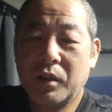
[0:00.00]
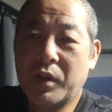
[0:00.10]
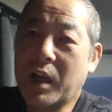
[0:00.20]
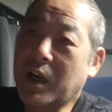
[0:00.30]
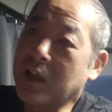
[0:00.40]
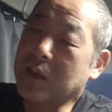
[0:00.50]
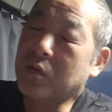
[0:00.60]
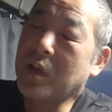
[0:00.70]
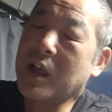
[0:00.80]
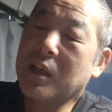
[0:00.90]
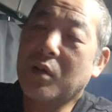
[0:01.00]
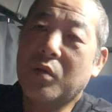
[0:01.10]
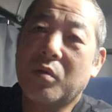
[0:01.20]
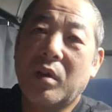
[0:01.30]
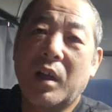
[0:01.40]
なんかね、その辺の
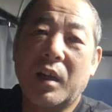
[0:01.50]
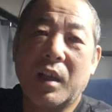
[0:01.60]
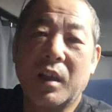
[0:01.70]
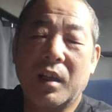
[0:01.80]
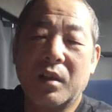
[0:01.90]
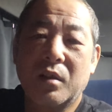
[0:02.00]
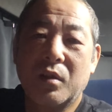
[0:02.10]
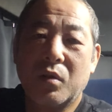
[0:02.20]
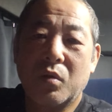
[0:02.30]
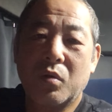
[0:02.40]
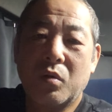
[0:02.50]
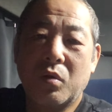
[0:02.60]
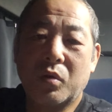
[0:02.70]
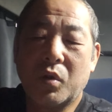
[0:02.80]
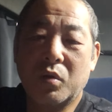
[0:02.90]
とこはね、
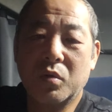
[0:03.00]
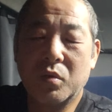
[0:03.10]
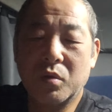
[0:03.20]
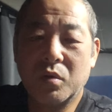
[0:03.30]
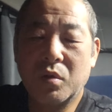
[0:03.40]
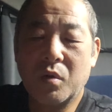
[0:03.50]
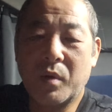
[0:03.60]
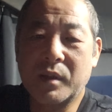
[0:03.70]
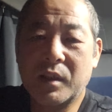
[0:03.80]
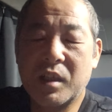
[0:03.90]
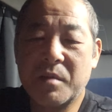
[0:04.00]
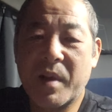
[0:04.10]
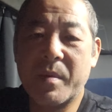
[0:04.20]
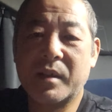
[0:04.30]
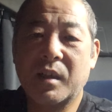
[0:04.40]
ちょっとよく忘れてしま
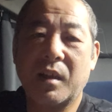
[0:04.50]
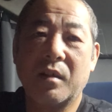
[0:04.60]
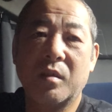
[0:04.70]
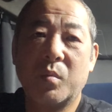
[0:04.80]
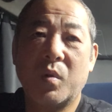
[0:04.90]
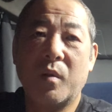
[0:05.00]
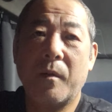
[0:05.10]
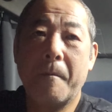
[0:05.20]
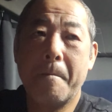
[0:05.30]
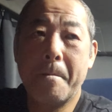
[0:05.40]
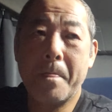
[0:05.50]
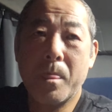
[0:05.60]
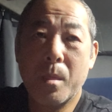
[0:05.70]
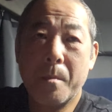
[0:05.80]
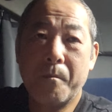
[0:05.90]
いましたけれども、
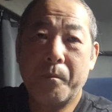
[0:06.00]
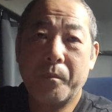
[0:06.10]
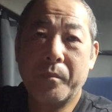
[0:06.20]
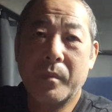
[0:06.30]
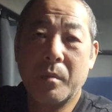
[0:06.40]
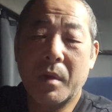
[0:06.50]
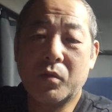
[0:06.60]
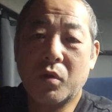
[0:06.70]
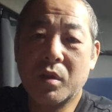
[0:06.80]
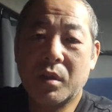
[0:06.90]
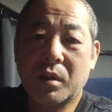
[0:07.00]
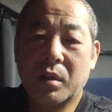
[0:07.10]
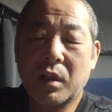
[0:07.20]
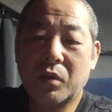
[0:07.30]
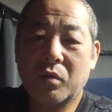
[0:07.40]
まあ、そういっ
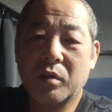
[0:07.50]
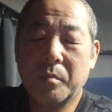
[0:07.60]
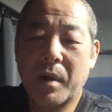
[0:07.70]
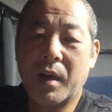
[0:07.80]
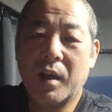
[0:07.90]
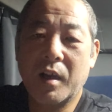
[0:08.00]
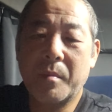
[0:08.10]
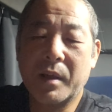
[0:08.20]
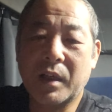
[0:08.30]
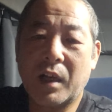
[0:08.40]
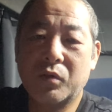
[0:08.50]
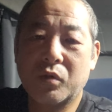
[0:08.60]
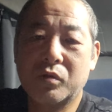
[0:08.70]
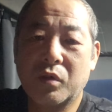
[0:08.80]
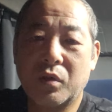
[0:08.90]
たとこまあ、まあ、監
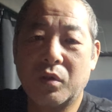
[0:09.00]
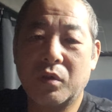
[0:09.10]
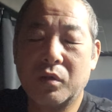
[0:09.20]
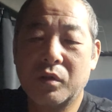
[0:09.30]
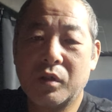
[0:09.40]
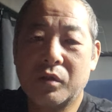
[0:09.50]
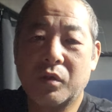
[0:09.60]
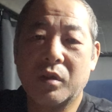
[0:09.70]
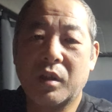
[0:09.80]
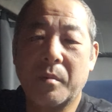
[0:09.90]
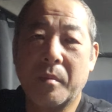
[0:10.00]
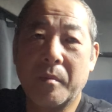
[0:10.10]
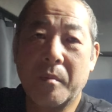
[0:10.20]
督署のそういった、ま